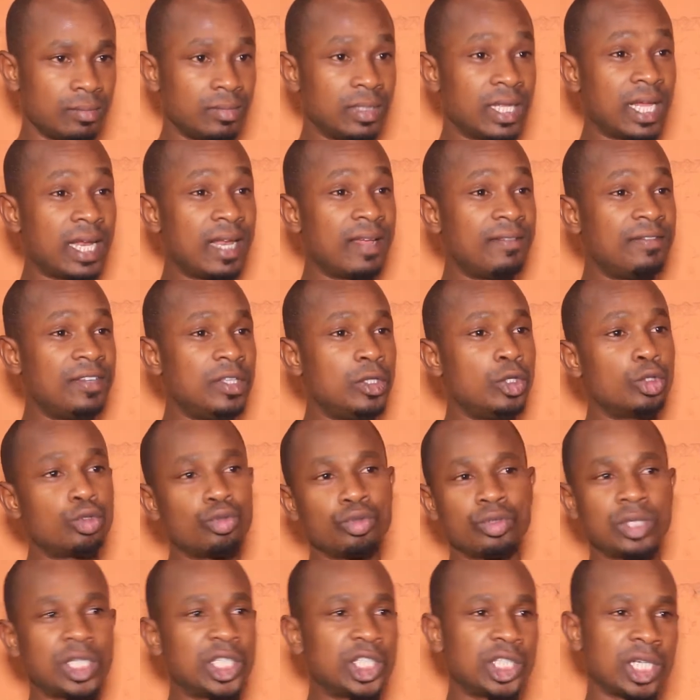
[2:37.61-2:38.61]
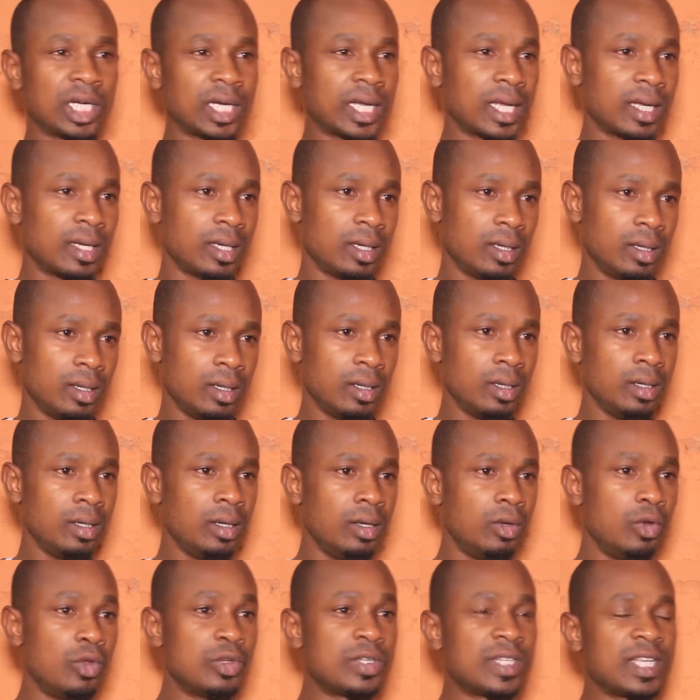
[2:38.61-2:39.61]
dans la vie de tout un chacun.
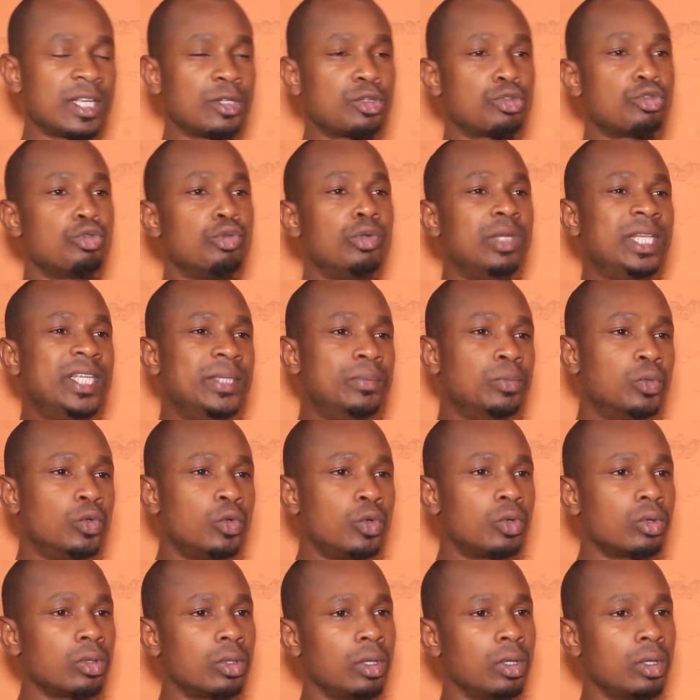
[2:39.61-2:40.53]
Le sens de l'humour,